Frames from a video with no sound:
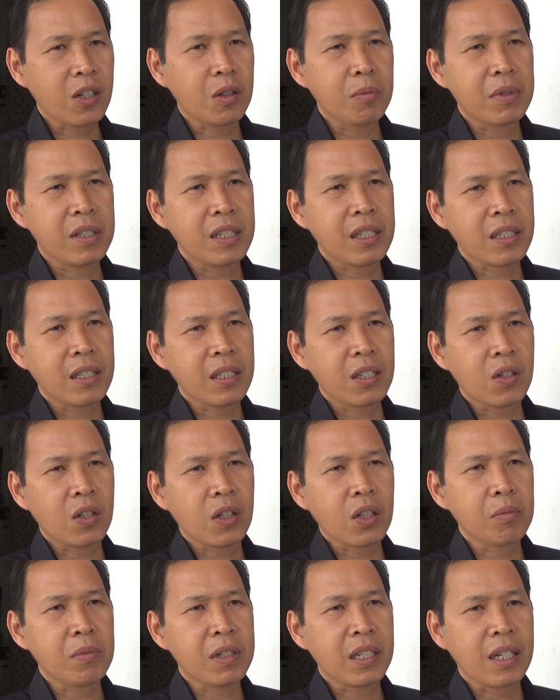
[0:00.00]

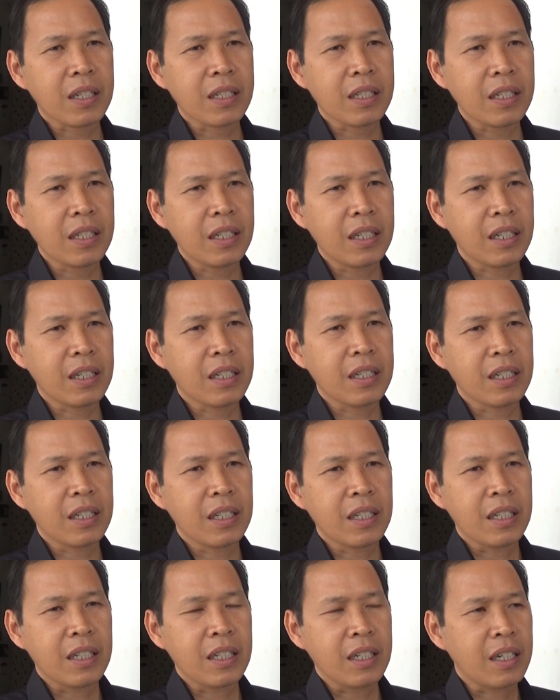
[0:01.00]
rekomendasi-rekomendasi yang
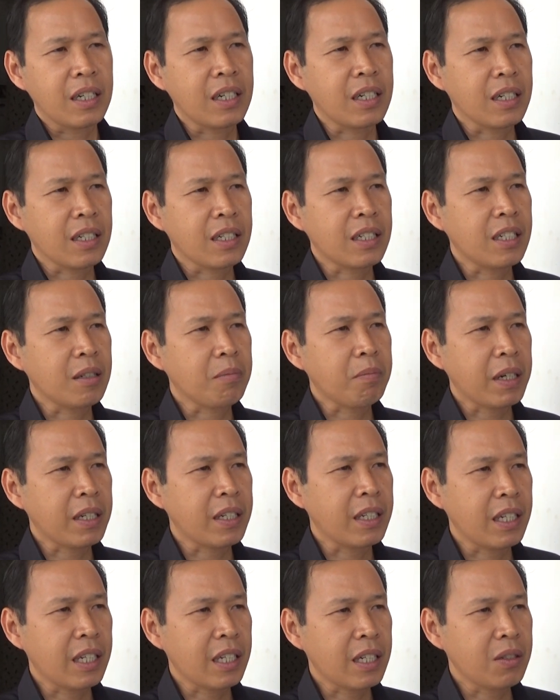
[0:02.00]
nah, eh,
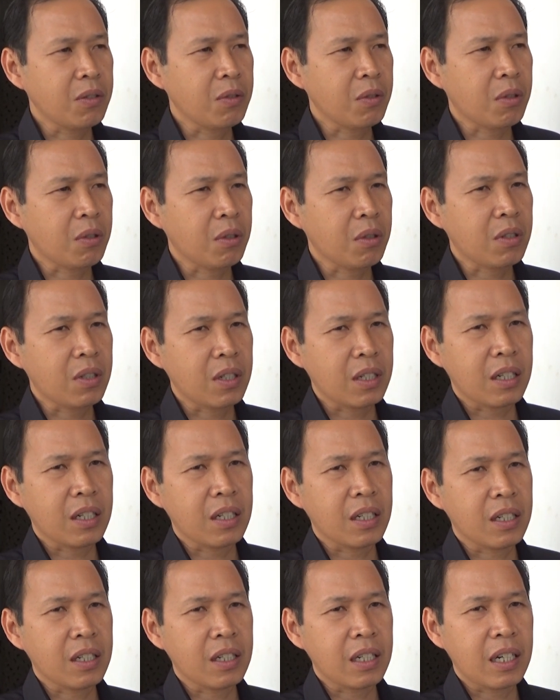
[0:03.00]
kedepannya untuk
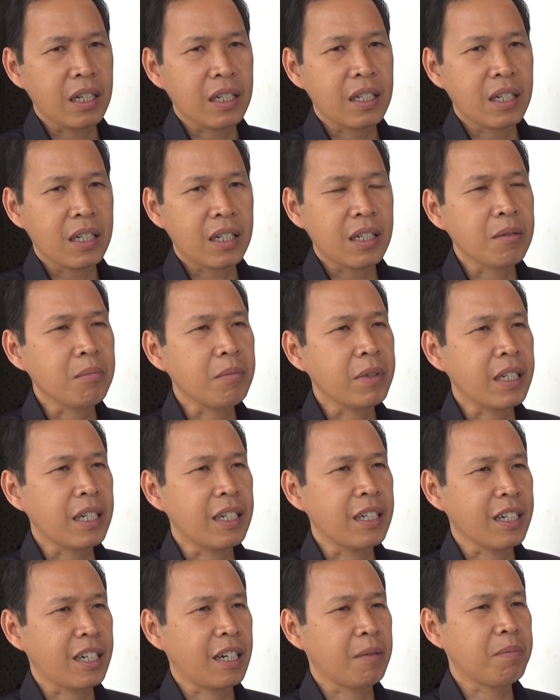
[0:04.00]
uh, agar lebih
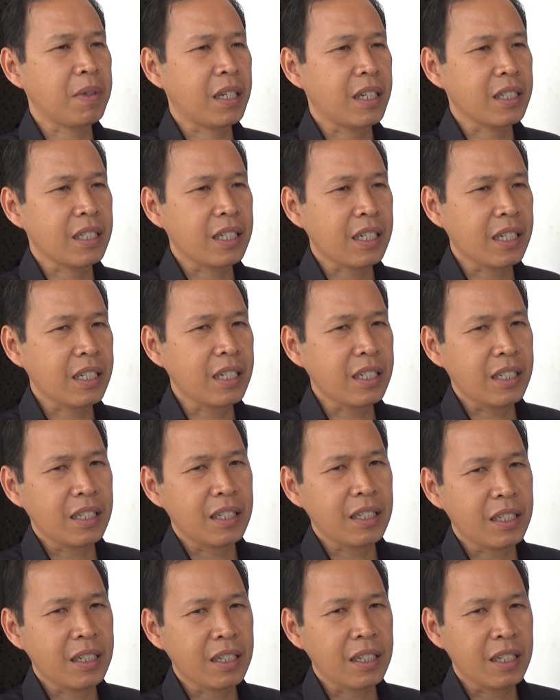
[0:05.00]
lengkap lagi
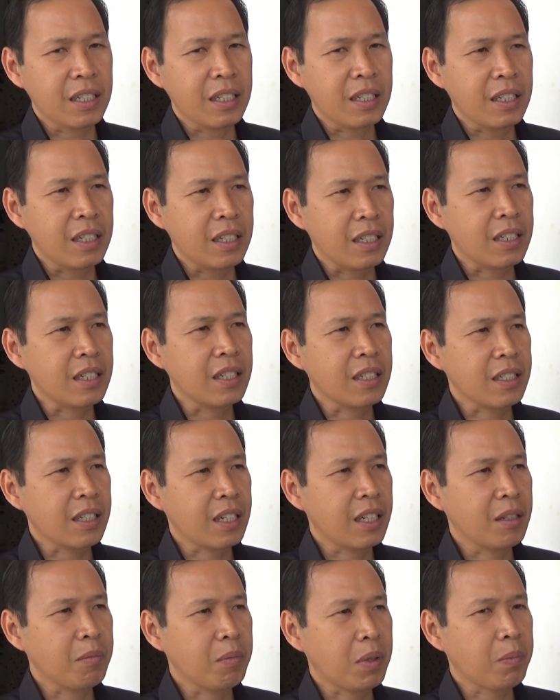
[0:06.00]

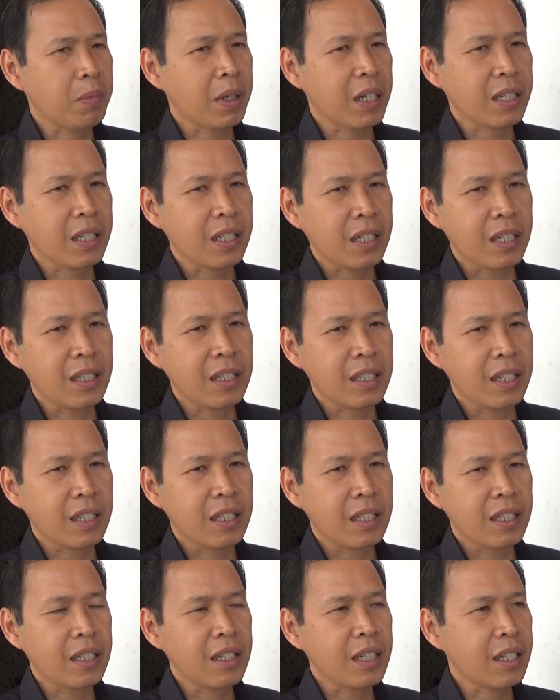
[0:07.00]
desain perparkiran
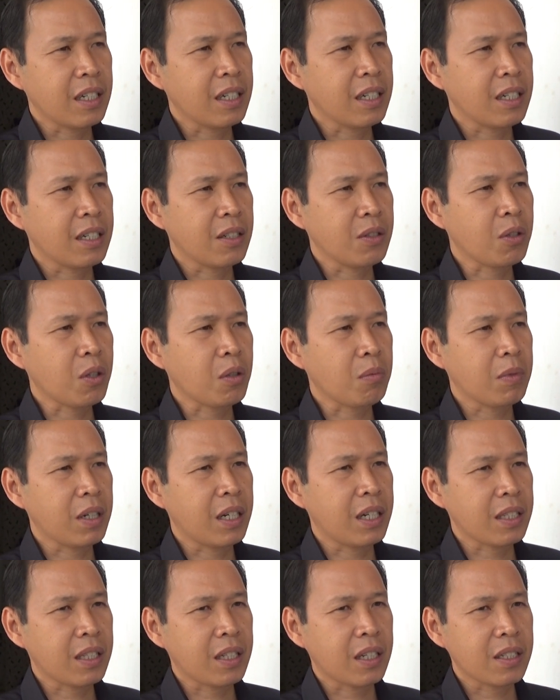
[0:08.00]
dan uh, untuk
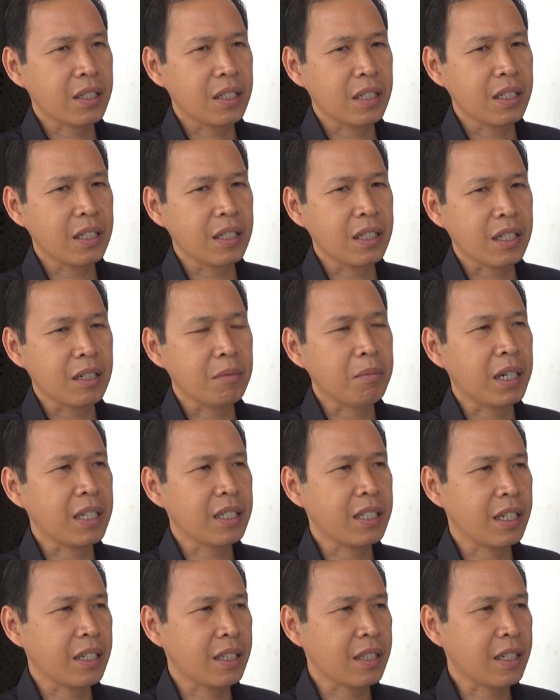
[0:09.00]
mengatasi
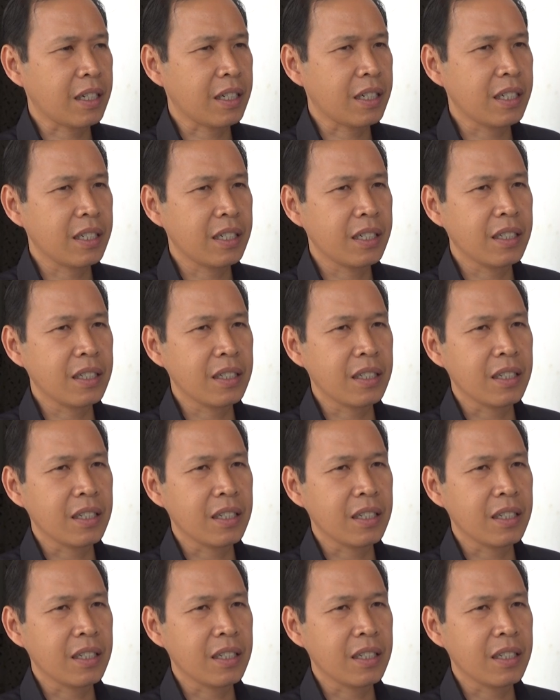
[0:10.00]
kemacetan